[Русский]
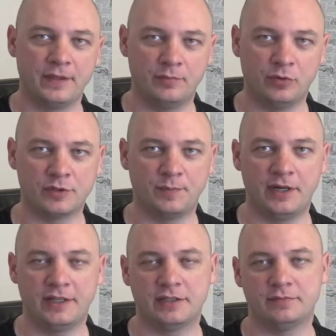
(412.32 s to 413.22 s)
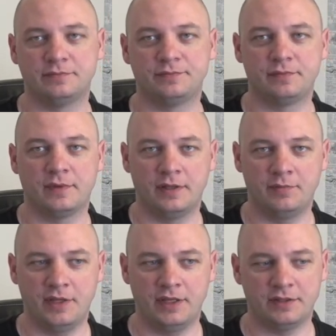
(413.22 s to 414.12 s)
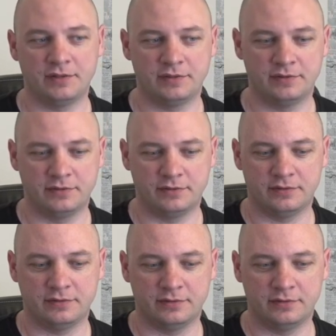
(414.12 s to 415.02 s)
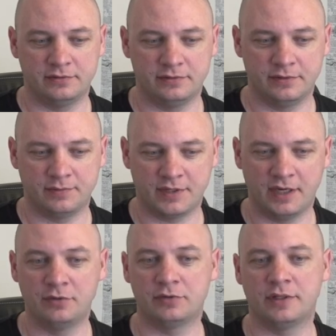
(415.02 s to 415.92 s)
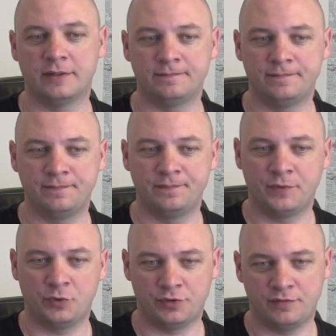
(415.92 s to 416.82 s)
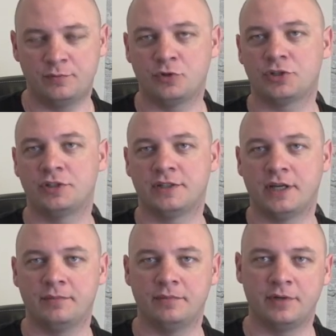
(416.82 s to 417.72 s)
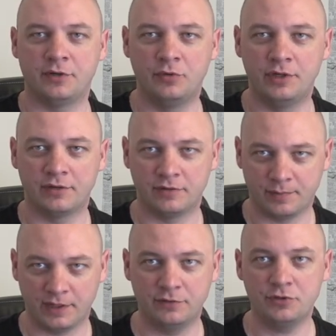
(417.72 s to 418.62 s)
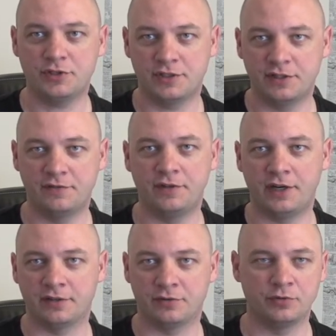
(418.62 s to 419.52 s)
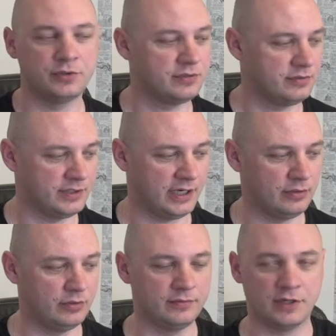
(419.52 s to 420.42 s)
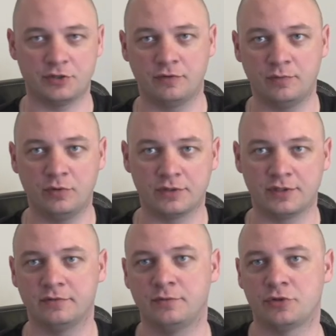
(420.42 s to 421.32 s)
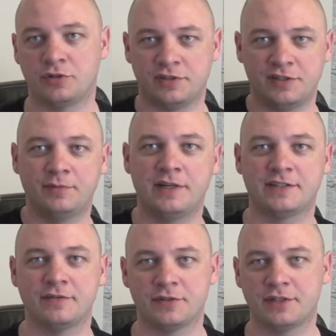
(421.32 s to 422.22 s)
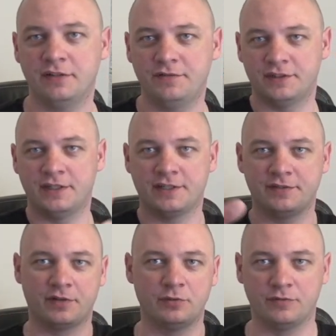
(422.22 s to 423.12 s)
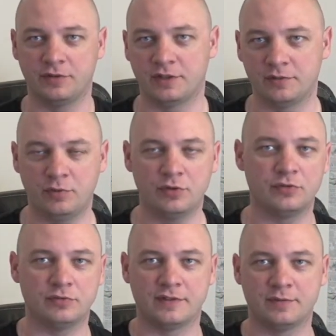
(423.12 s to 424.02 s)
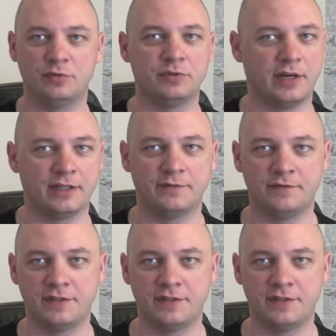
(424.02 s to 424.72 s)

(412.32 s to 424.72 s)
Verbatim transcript: Бокс при этом имеет э, абсолютно... То есть вы можете там регулировать плавучесть и дифферент, то есть наклон вашего бокса. Вы можете снимать свой селфи, да, развернув этот бокс, он у вас будет рядом